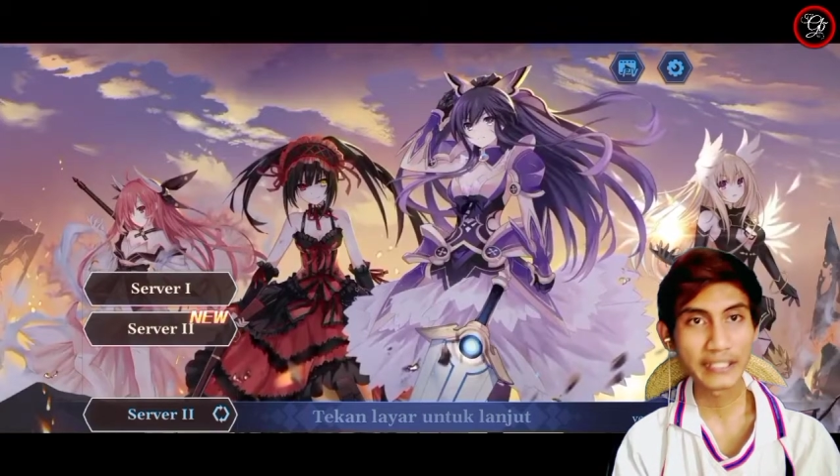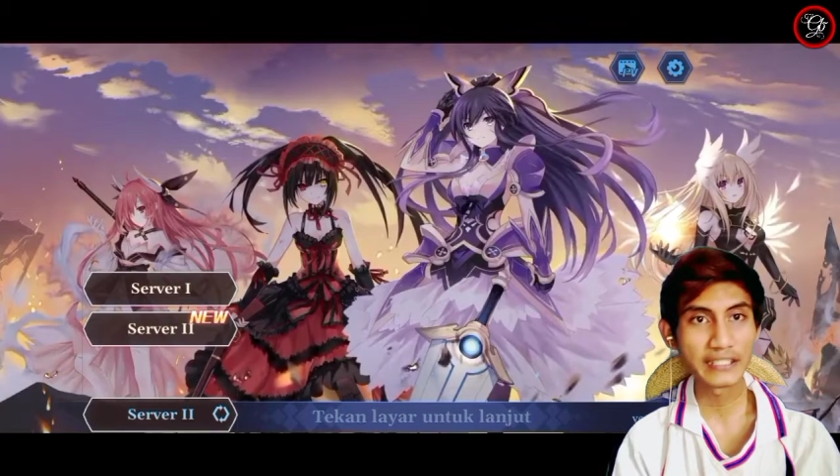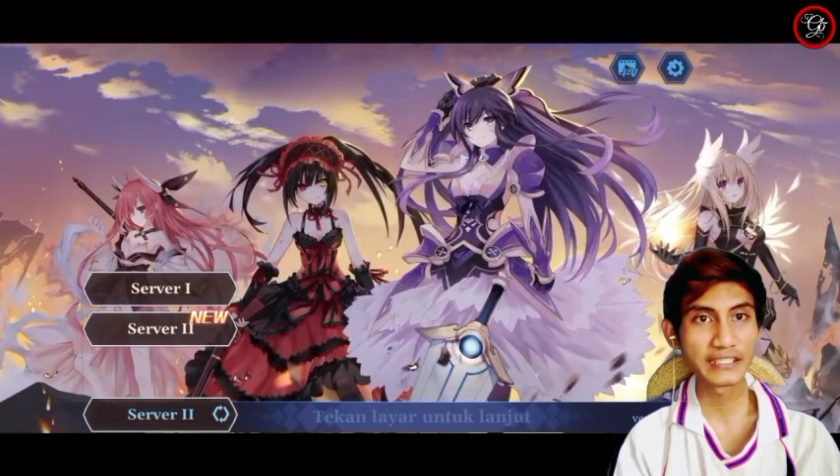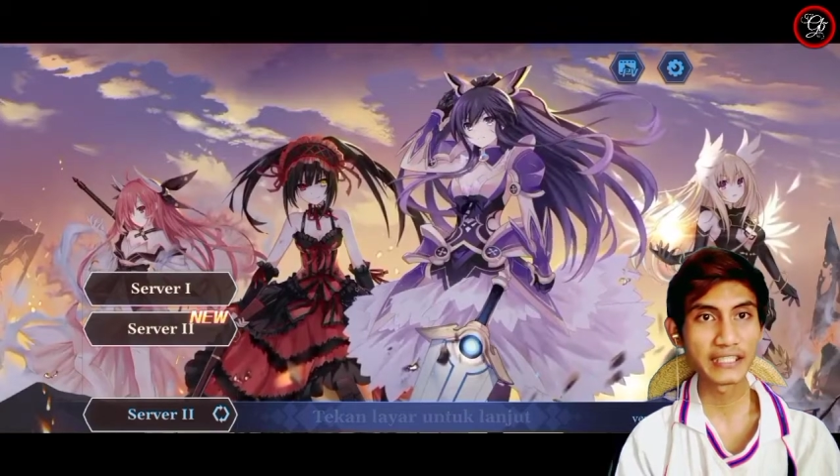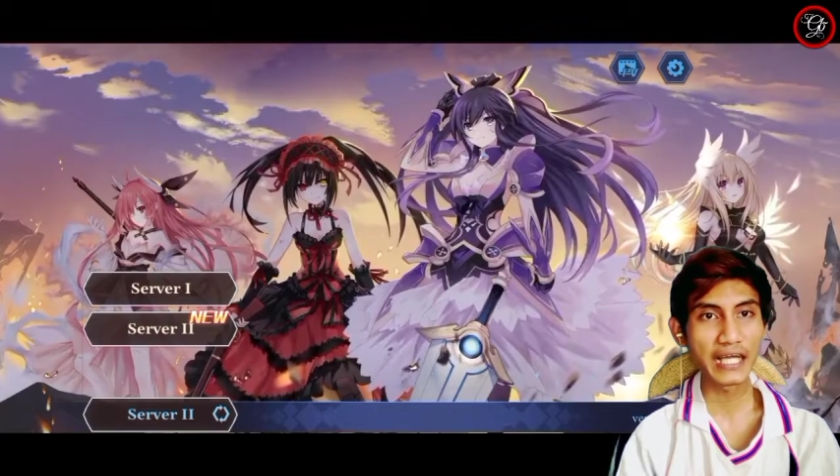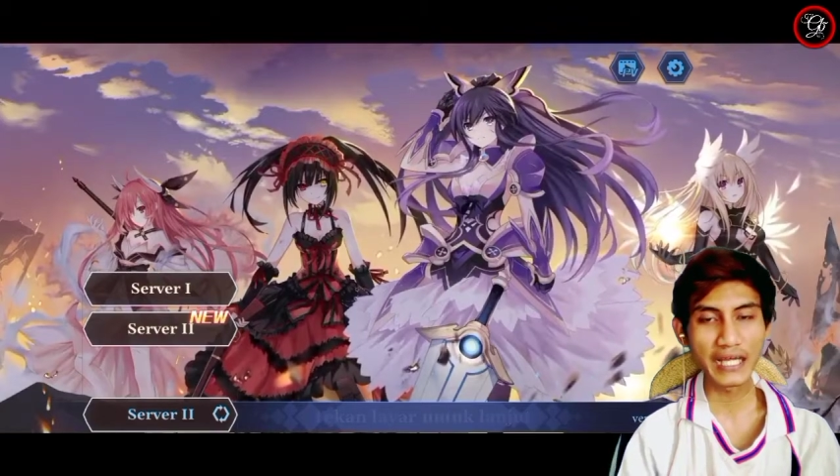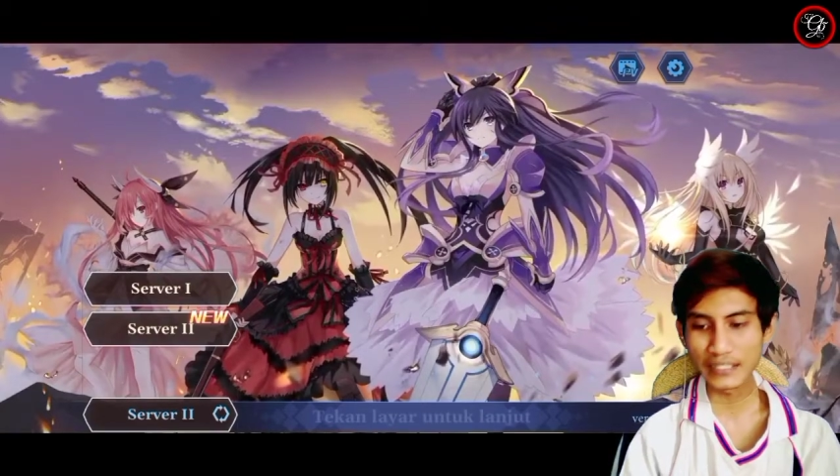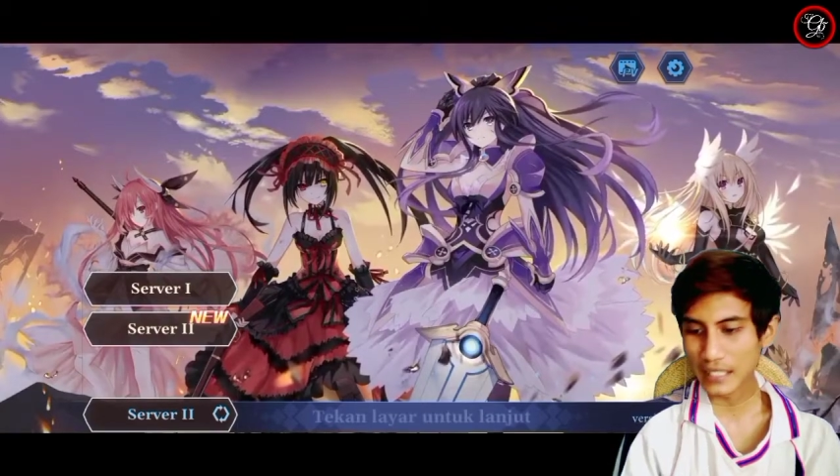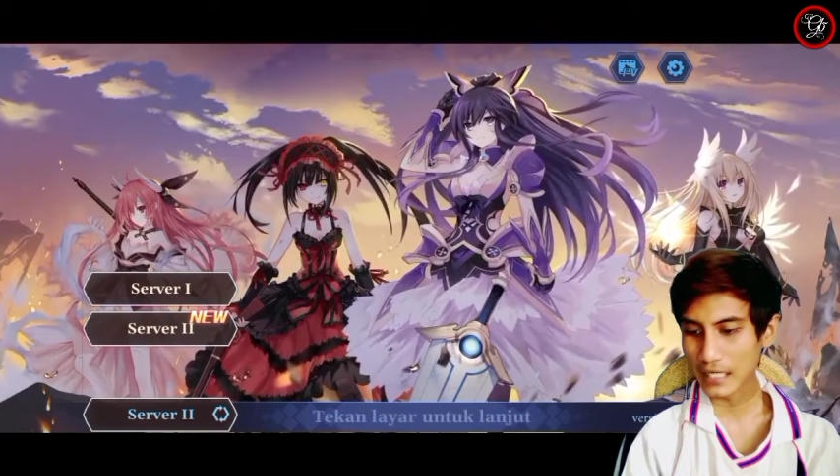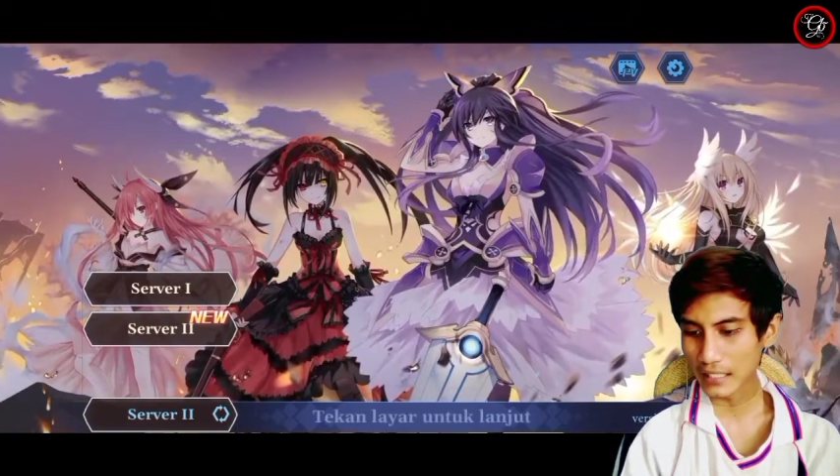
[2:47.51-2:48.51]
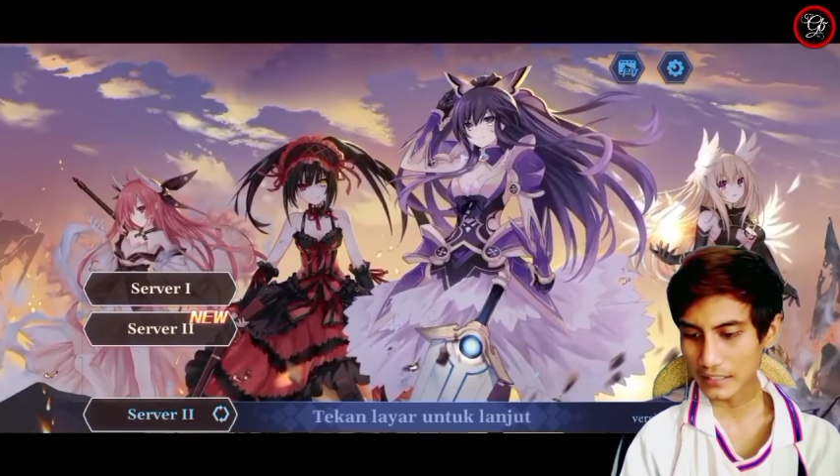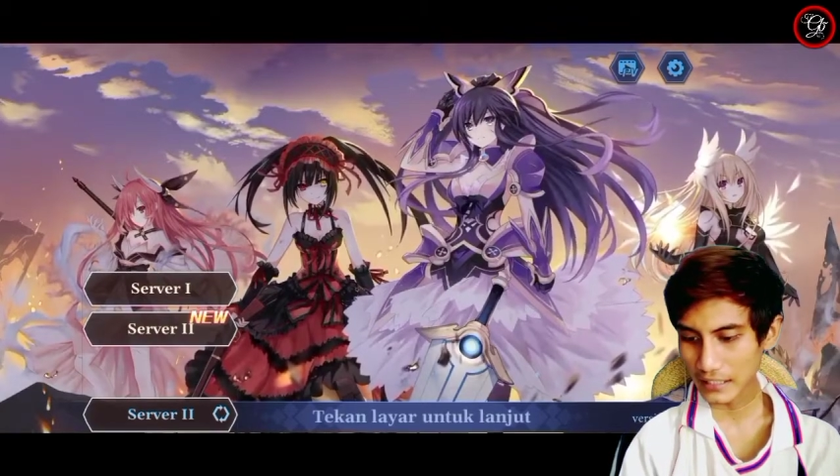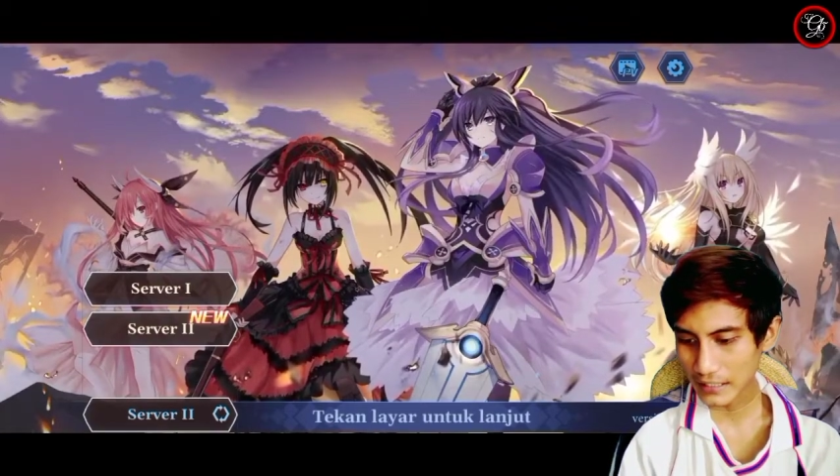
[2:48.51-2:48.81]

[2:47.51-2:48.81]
di sini ada